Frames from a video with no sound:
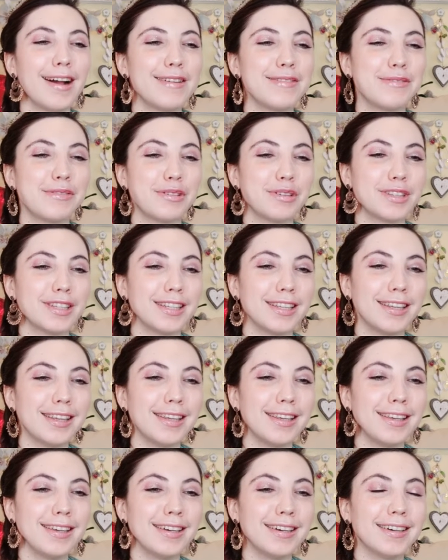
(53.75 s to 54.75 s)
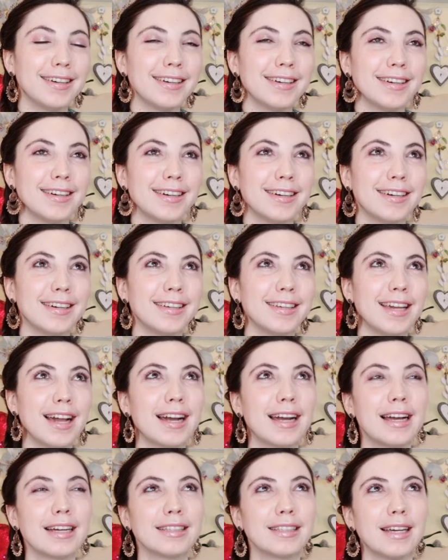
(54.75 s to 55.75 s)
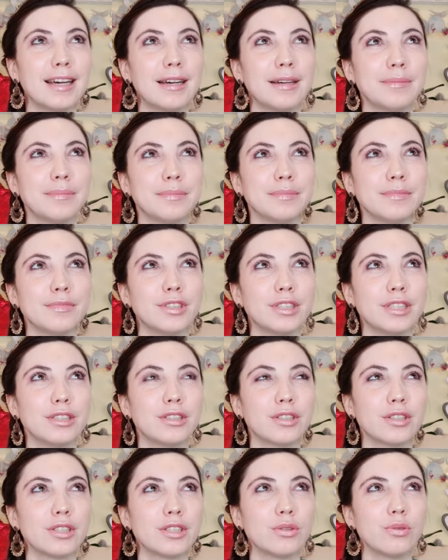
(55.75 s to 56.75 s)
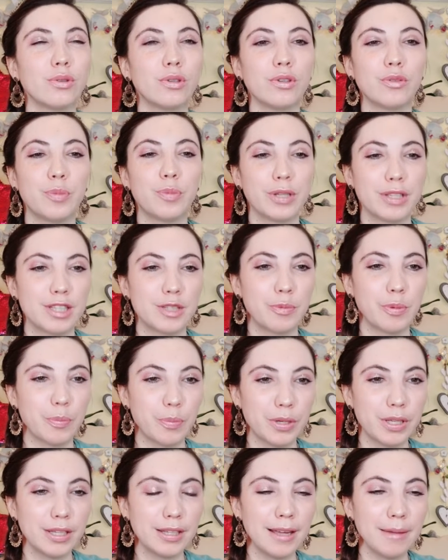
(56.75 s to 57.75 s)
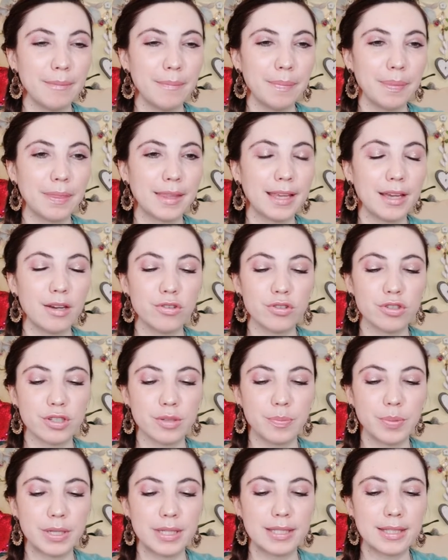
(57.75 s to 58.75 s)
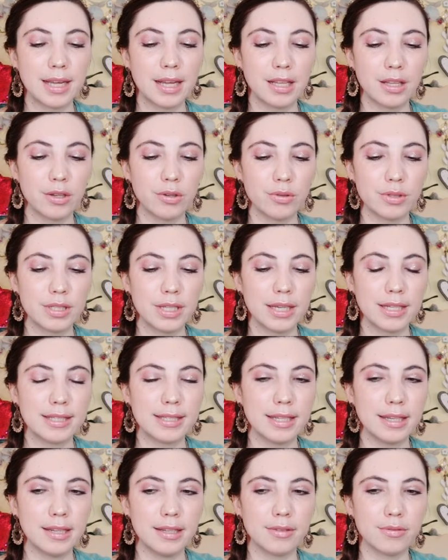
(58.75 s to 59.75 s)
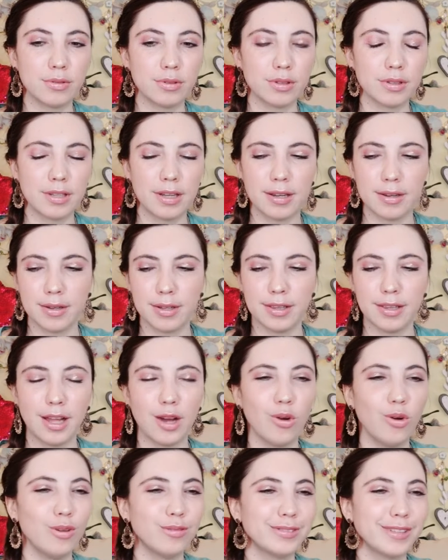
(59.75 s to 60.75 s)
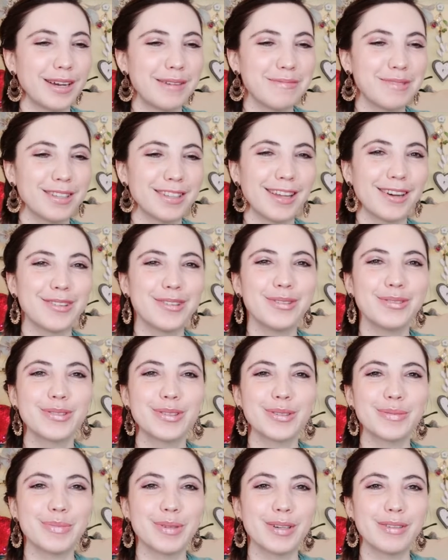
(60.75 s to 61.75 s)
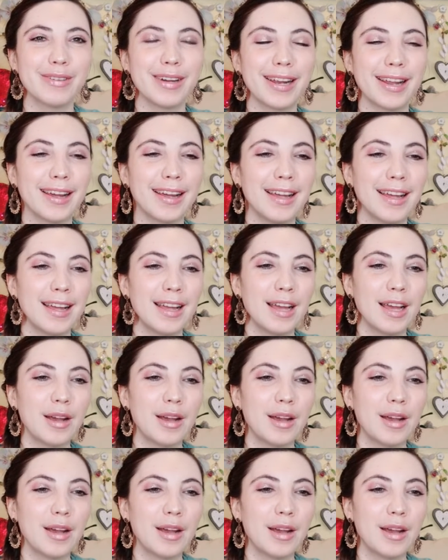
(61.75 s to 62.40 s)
Вот. И а, я когда вот эту категорию, в принципе, поняла, я уже перестала людей делить вот на лохов, там не лохов, грубо говоря.